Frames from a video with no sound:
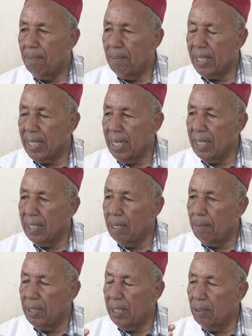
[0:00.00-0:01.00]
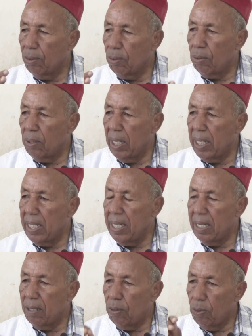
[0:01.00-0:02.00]
من ساعه اللي بدات الكورونا
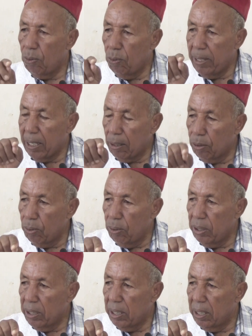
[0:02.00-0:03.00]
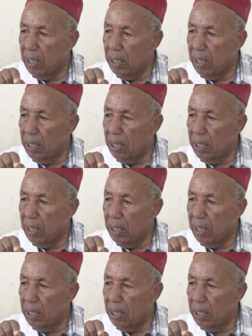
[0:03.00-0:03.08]
هذية وما يقروش